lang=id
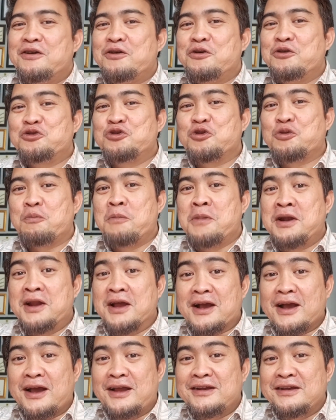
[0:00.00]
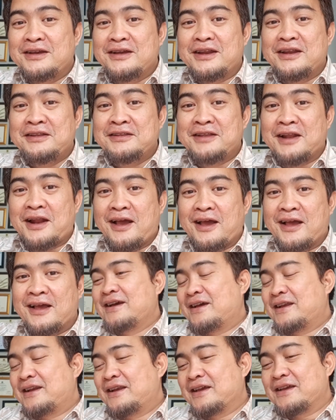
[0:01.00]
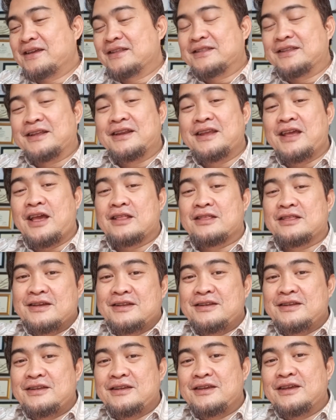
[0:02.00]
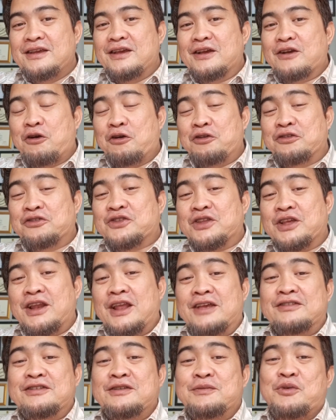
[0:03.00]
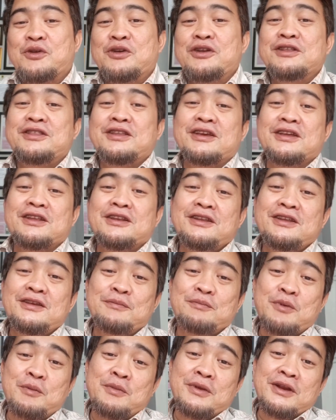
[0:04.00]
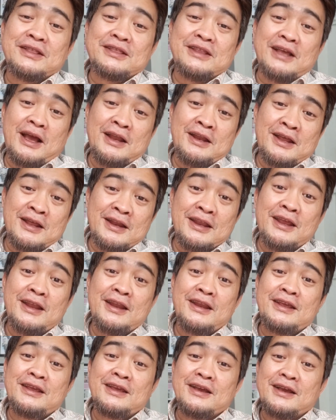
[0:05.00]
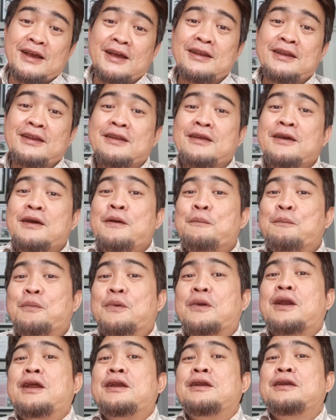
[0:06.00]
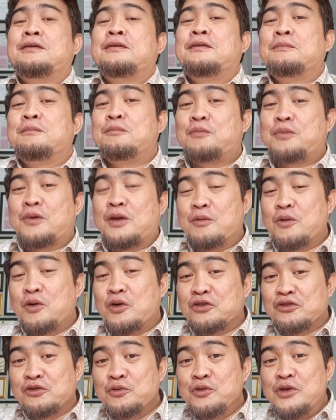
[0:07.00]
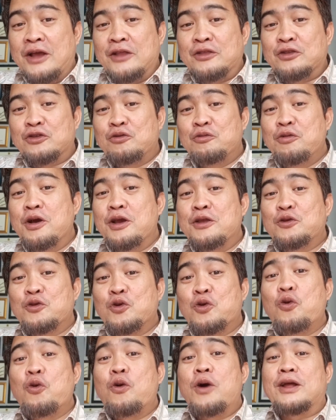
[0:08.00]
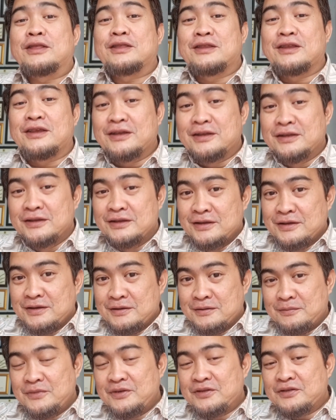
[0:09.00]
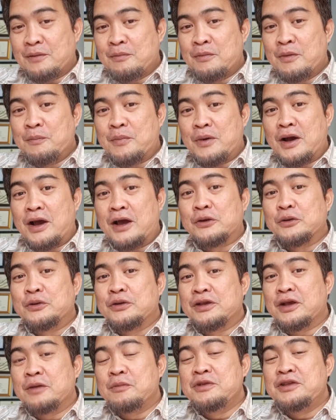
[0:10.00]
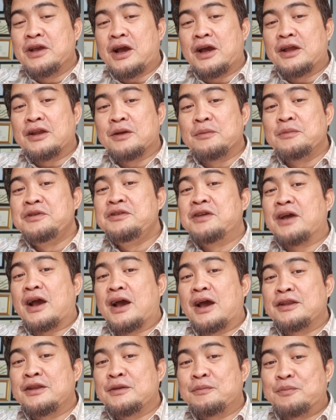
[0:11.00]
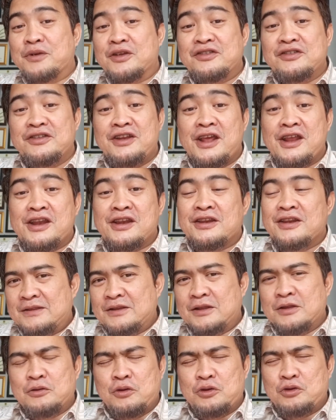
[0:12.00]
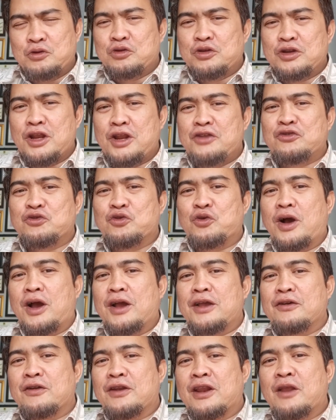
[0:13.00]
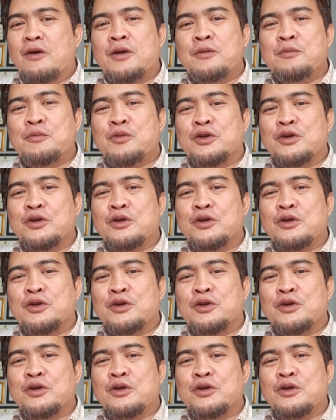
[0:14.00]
untuk menekan Gerindra karena kita lihat di konstelasi politik di pemerintahan hari ini kan peran Prabowo Subianto begitu kuat ya bisa mempengaruhi kebijakan-kebijakannya presiden. Tentu itu tidak disukai oleh lawan